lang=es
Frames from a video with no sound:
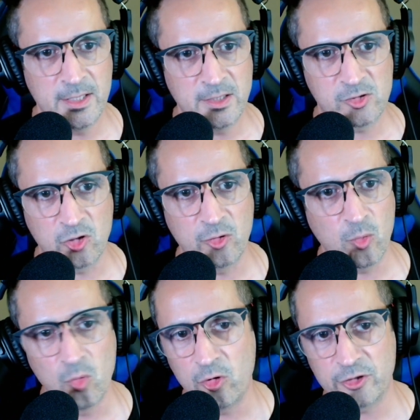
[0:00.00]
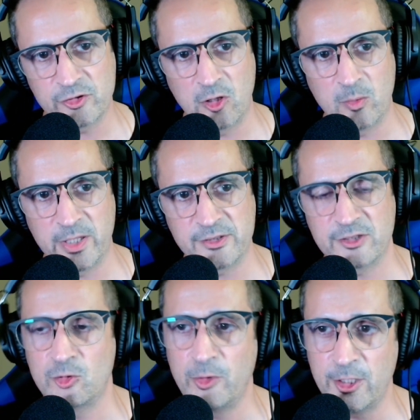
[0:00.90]
Son uno es el OBS
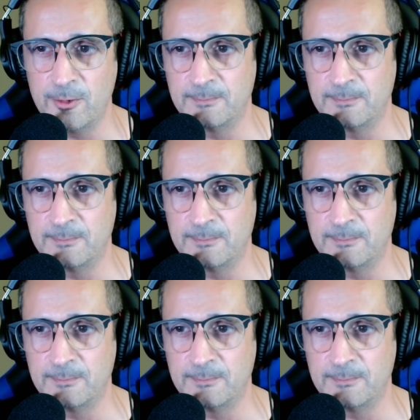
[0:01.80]
Studio,